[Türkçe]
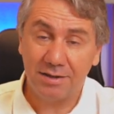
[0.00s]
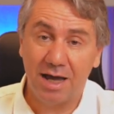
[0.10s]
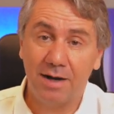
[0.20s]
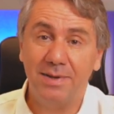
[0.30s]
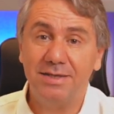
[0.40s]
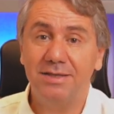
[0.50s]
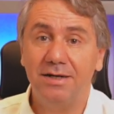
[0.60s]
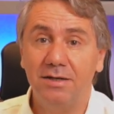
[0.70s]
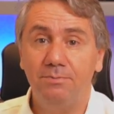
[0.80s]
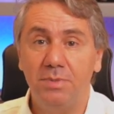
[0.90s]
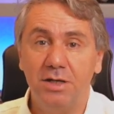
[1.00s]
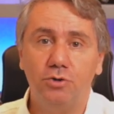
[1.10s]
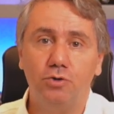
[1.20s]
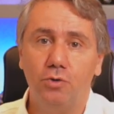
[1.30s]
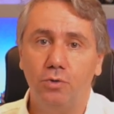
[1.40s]
ter bezlerinin
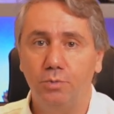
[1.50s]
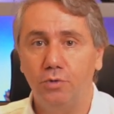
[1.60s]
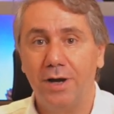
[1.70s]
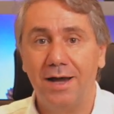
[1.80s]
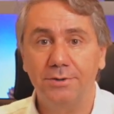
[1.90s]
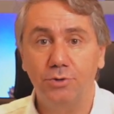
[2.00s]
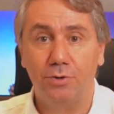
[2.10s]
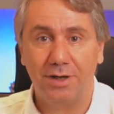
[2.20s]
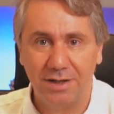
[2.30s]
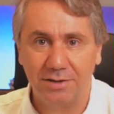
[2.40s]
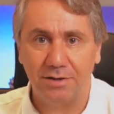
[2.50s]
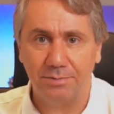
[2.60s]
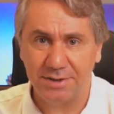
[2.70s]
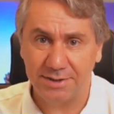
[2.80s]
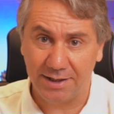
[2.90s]
birçoğu bu reaksiyona
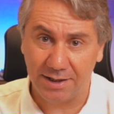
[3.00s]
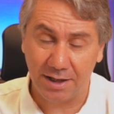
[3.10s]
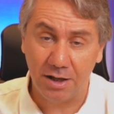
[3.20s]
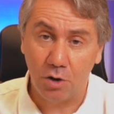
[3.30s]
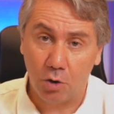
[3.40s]
katılmışsa ya da